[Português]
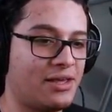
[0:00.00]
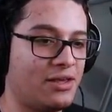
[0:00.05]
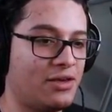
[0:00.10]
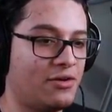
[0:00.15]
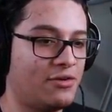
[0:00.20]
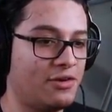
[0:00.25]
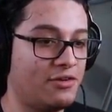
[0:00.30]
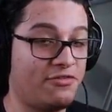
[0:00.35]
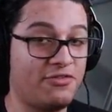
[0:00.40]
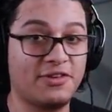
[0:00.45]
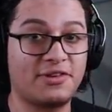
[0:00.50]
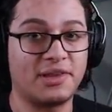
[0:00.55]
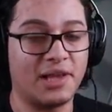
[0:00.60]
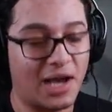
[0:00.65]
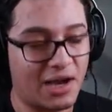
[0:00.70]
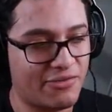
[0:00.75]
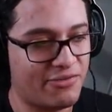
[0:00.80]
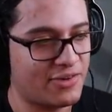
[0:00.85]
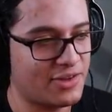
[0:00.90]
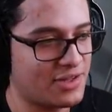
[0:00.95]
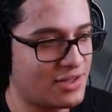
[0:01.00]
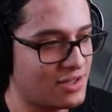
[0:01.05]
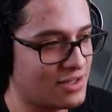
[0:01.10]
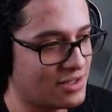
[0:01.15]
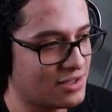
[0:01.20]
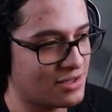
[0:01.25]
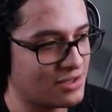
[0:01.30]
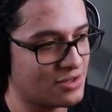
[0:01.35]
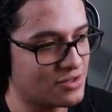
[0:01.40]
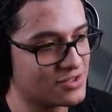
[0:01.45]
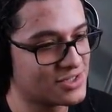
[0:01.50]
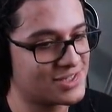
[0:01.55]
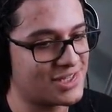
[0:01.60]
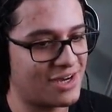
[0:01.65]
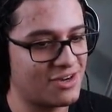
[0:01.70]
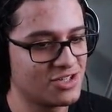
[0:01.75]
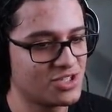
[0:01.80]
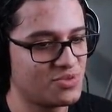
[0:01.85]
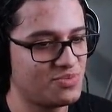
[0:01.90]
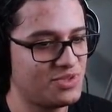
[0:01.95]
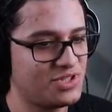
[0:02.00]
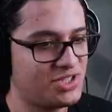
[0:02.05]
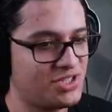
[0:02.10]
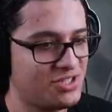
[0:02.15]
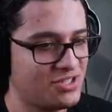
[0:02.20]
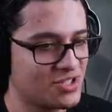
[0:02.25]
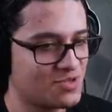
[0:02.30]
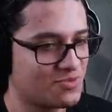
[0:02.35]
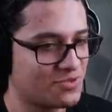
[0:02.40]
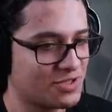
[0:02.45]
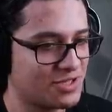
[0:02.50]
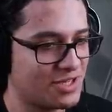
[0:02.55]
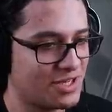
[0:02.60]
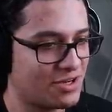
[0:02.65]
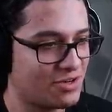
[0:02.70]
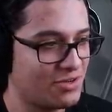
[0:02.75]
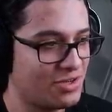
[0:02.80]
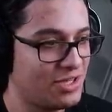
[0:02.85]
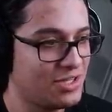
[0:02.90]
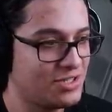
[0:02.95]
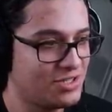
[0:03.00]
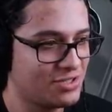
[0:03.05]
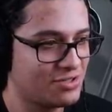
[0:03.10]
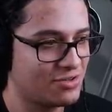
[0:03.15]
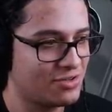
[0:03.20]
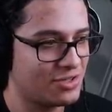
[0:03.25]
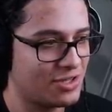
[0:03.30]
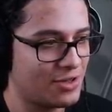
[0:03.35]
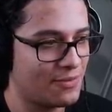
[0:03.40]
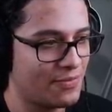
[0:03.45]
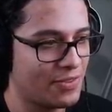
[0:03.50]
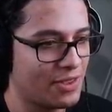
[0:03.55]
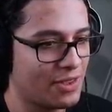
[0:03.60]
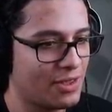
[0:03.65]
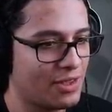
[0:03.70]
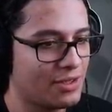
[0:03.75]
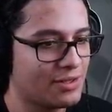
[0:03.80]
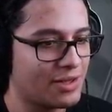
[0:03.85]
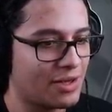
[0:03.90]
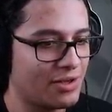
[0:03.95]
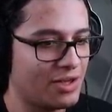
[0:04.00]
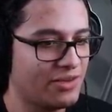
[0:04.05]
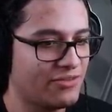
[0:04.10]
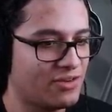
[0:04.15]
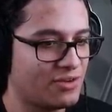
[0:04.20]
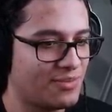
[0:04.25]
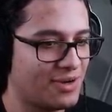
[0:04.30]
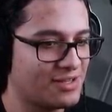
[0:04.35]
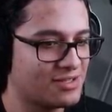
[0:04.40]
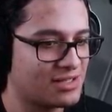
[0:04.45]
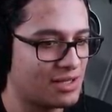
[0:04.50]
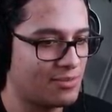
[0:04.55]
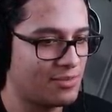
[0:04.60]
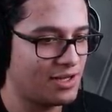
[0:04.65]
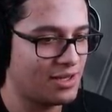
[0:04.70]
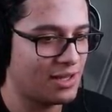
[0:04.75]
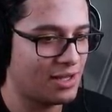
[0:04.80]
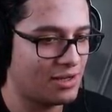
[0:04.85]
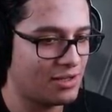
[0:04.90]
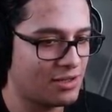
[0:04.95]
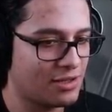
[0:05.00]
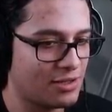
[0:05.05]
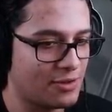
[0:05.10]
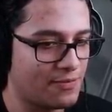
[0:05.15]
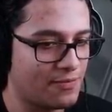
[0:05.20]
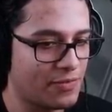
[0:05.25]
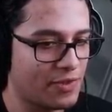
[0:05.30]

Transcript: Eu evitava de usar os bichinhos porque eram ridículos né? Tá, nem vou mais habilidade aqui.